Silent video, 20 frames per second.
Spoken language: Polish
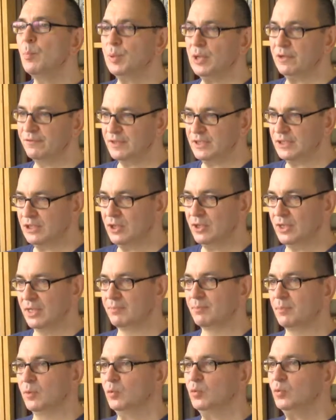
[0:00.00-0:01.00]

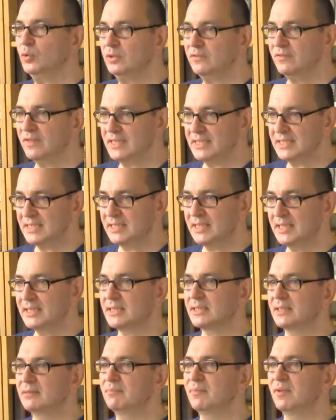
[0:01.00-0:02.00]
profesorem
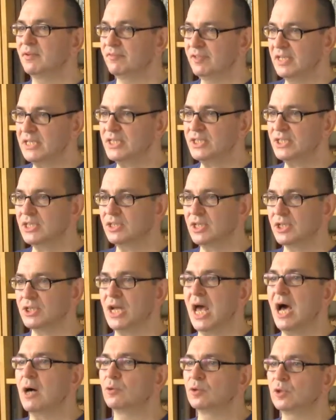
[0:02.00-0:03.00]
uniwersyteckim, wreszcie
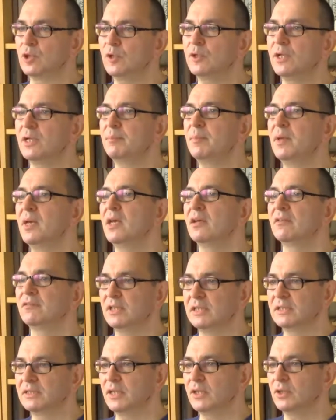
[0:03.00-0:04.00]
też autorem
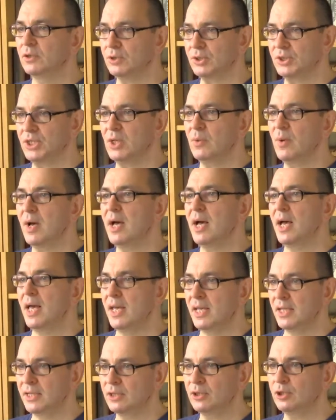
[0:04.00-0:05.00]
wielkiego
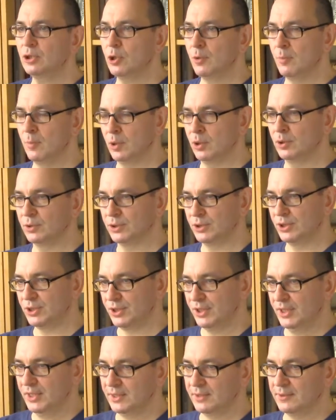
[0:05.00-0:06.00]
dzieła
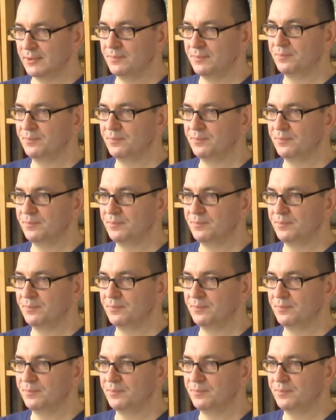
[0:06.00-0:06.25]
entomologicznego.